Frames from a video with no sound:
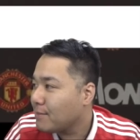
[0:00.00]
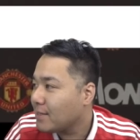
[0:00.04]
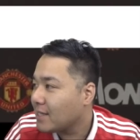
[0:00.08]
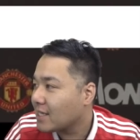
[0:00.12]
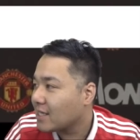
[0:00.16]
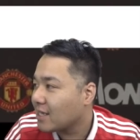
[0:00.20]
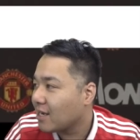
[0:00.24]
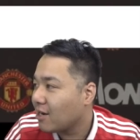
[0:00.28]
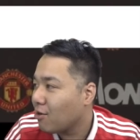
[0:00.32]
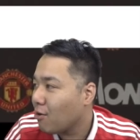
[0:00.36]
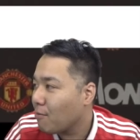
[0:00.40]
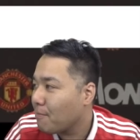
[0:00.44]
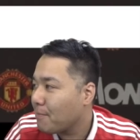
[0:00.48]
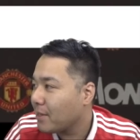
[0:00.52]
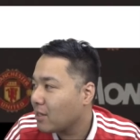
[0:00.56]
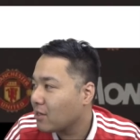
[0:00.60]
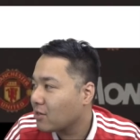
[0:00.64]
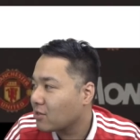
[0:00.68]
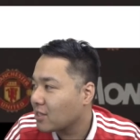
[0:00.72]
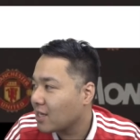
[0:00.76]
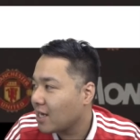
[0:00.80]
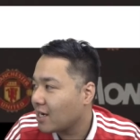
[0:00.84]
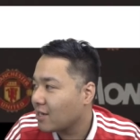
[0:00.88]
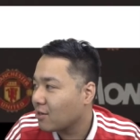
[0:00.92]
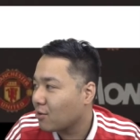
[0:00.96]
ピザさん、ロッペの
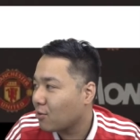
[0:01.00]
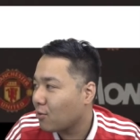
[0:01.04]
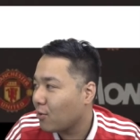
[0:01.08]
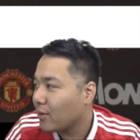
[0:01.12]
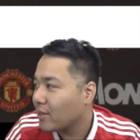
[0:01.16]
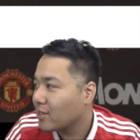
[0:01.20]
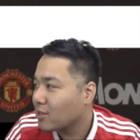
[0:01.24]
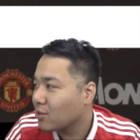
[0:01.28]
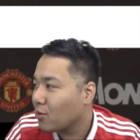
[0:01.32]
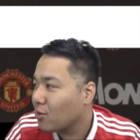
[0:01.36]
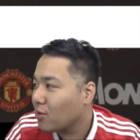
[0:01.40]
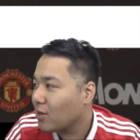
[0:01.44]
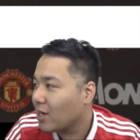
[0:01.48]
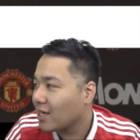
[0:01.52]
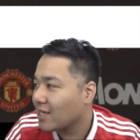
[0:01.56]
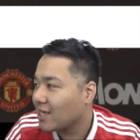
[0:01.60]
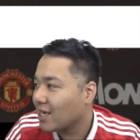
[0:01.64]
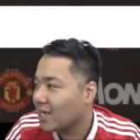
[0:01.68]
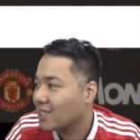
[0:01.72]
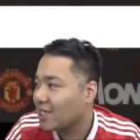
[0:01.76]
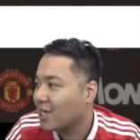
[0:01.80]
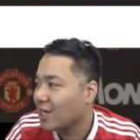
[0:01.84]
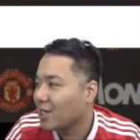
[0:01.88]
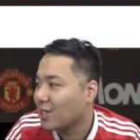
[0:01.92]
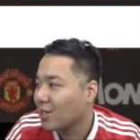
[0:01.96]
下りの声、どこから
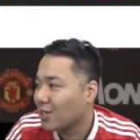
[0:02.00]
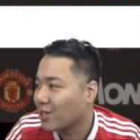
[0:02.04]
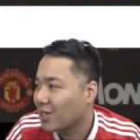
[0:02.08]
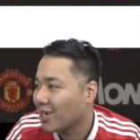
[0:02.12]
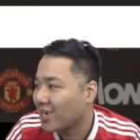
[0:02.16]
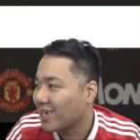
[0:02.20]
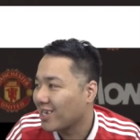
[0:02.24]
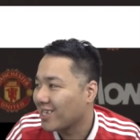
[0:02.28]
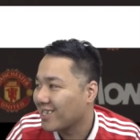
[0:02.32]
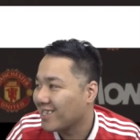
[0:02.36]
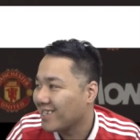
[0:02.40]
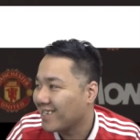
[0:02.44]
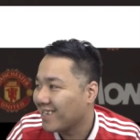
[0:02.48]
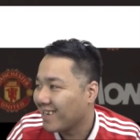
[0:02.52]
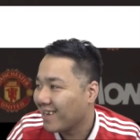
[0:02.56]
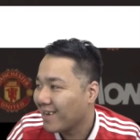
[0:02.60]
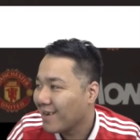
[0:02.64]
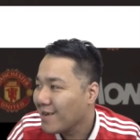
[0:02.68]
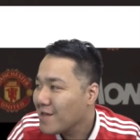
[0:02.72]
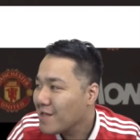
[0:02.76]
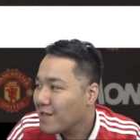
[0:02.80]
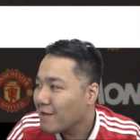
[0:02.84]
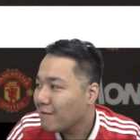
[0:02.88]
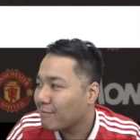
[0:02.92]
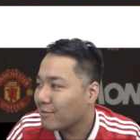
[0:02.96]
出してるのってことでね。
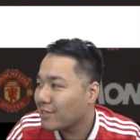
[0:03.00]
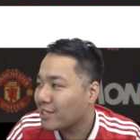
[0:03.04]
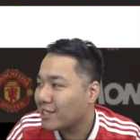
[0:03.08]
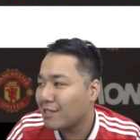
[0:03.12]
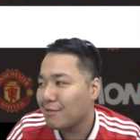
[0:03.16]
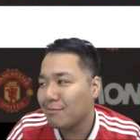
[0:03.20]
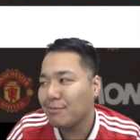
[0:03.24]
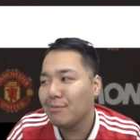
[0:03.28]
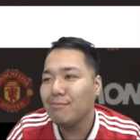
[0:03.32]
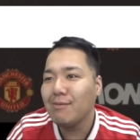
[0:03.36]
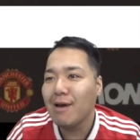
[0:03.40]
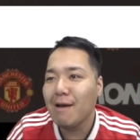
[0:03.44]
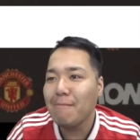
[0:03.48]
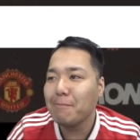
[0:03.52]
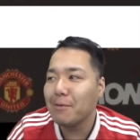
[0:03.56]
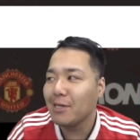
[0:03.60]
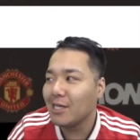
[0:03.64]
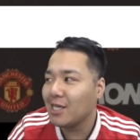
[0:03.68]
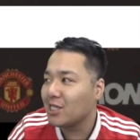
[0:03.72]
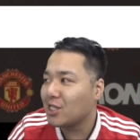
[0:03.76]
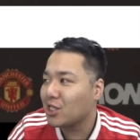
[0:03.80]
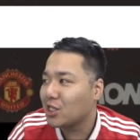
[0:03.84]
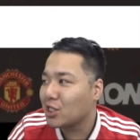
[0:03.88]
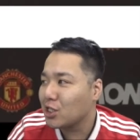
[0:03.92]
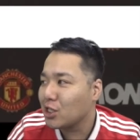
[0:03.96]
もう自分もやっぱ
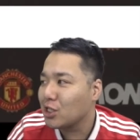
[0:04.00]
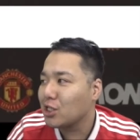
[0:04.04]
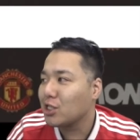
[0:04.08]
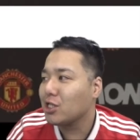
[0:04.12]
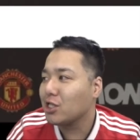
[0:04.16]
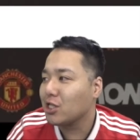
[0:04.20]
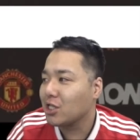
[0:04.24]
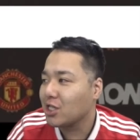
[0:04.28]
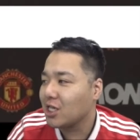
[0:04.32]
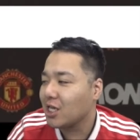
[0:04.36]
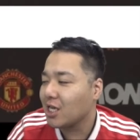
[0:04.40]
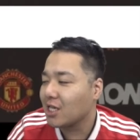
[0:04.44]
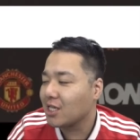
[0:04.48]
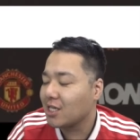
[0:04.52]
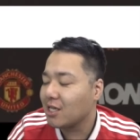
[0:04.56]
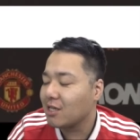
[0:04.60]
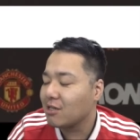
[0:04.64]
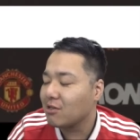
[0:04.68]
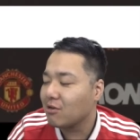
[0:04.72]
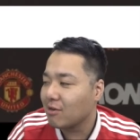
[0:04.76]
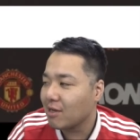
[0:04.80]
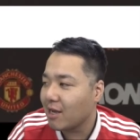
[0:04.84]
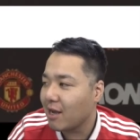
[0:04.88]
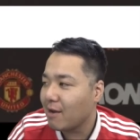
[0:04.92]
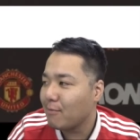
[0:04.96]
ね、集中してやってる
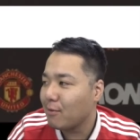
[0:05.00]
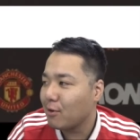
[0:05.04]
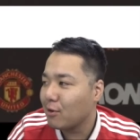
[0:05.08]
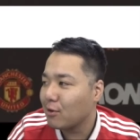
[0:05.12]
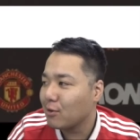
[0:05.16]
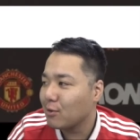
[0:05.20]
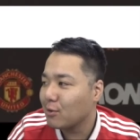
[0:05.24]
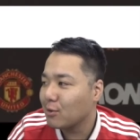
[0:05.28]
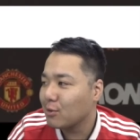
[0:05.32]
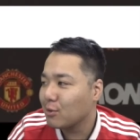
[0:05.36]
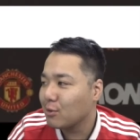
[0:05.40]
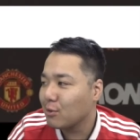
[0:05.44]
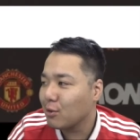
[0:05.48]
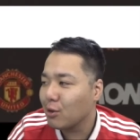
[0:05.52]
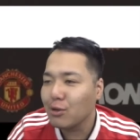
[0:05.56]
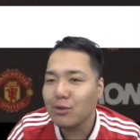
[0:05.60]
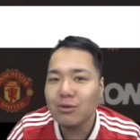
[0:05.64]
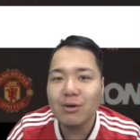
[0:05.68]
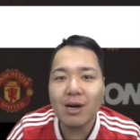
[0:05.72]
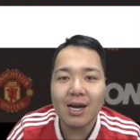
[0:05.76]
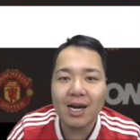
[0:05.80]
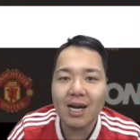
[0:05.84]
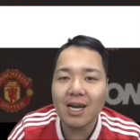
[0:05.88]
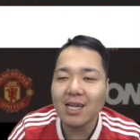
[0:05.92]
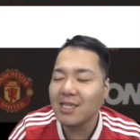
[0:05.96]
とね、もう、よく
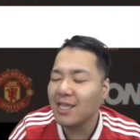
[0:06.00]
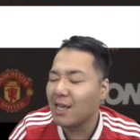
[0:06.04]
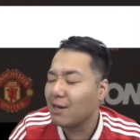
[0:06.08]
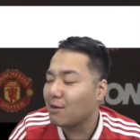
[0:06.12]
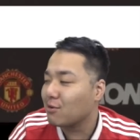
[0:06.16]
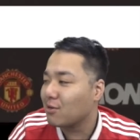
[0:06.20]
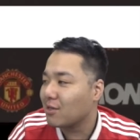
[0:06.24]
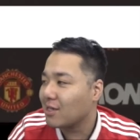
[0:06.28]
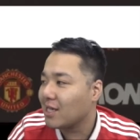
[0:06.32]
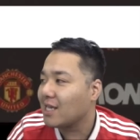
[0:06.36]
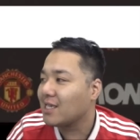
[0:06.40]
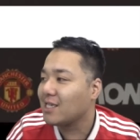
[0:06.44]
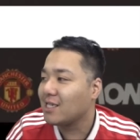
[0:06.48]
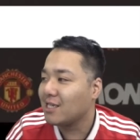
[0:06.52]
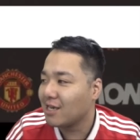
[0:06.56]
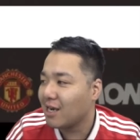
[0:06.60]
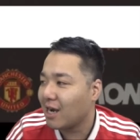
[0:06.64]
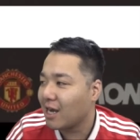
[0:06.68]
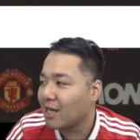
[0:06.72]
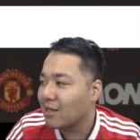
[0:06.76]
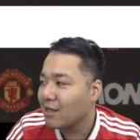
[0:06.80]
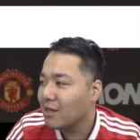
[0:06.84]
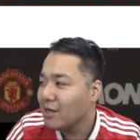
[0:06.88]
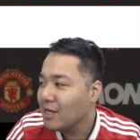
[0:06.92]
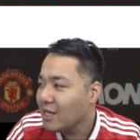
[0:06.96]
わかんないことになってる。
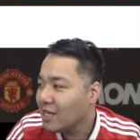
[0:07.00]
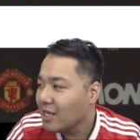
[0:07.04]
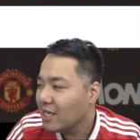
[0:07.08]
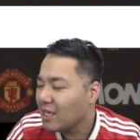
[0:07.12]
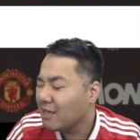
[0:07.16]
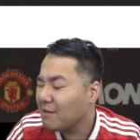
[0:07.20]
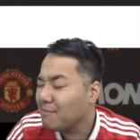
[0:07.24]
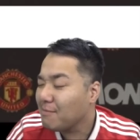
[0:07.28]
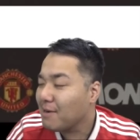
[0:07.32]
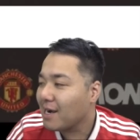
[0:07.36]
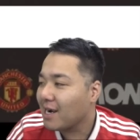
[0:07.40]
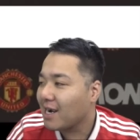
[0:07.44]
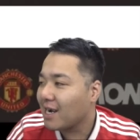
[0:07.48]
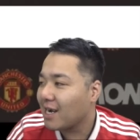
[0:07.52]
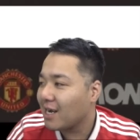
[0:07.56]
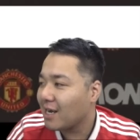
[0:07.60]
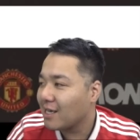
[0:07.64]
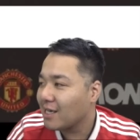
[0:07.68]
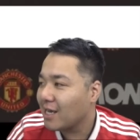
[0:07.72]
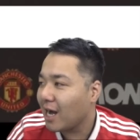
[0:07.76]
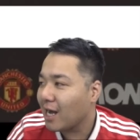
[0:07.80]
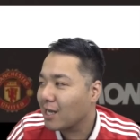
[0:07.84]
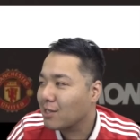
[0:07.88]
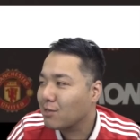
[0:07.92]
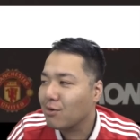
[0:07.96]
あ、今、
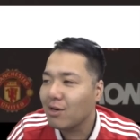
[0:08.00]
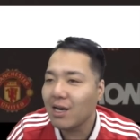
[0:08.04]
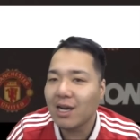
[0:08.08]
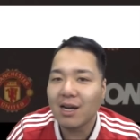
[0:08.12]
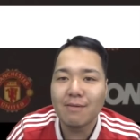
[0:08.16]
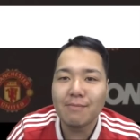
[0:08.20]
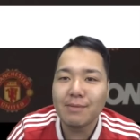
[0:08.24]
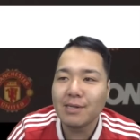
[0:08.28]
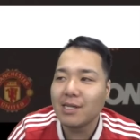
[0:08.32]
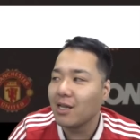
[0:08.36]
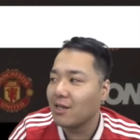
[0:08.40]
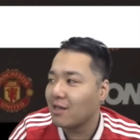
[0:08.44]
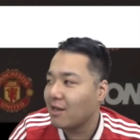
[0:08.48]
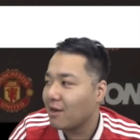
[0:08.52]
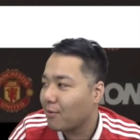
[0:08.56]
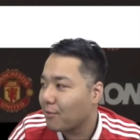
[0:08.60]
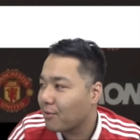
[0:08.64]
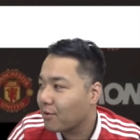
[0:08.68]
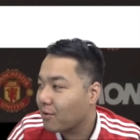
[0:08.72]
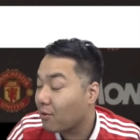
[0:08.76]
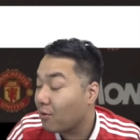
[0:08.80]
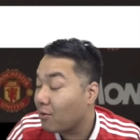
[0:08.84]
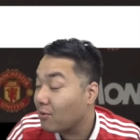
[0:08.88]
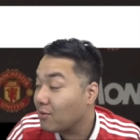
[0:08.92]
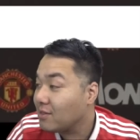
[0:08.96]
後から見てね、
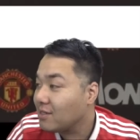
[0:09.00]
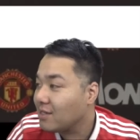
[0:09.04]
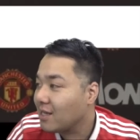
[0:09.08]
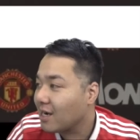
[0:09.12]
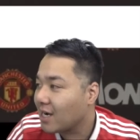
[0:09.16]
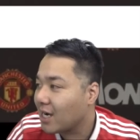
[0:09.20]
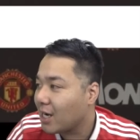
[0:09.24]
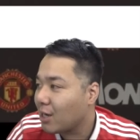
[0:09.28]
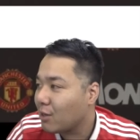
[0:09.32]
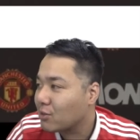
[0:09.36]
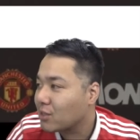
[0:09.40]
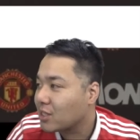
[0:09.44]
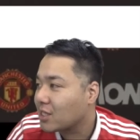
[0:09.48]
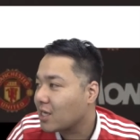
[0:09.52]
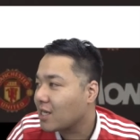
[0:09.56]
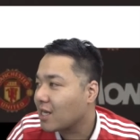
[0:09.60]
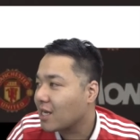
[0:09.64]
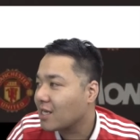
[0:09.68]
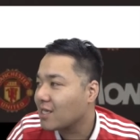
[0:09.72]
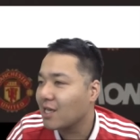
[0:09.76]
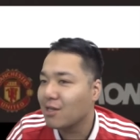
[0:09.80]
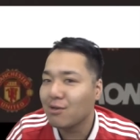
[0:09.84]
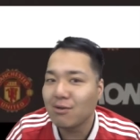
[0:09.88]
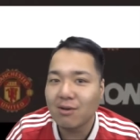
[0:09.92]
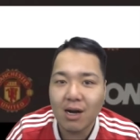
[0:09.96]
俺こんな顔して
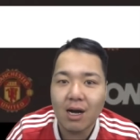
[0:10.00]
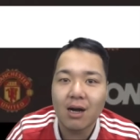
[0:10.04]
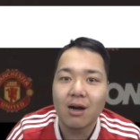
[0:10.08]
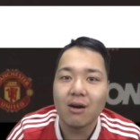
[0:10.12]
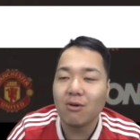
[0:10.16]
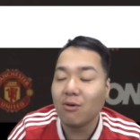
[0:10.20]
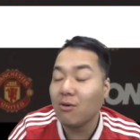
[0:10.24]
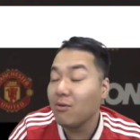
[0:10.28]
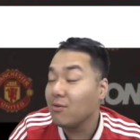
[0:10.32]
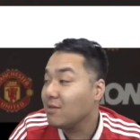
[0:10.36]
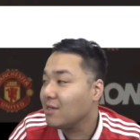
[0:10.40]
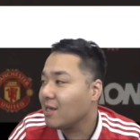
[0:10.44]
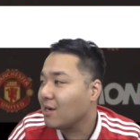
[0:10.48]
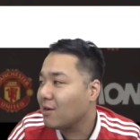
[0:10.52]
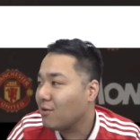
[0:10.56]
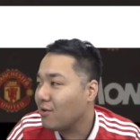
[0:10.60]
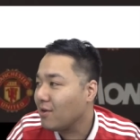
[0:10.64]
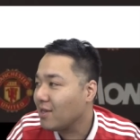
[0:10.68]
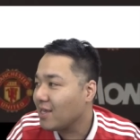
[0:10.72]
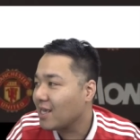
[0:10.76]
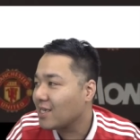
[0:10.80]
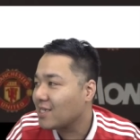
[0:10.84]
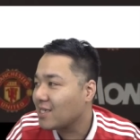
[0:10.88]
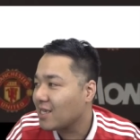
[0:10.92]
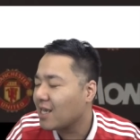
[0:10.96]
たんだとか、こんな
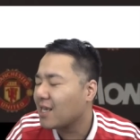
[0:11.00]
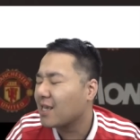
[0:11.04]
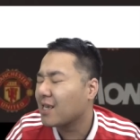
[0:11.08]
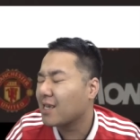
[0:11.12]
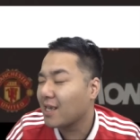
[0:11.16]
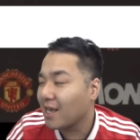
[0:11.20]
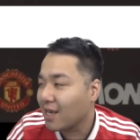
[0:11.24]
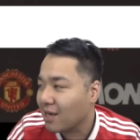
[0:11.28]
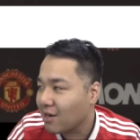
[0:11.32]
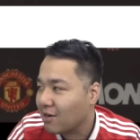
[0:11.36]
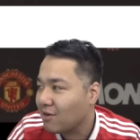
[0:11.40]
声出してたんだ、結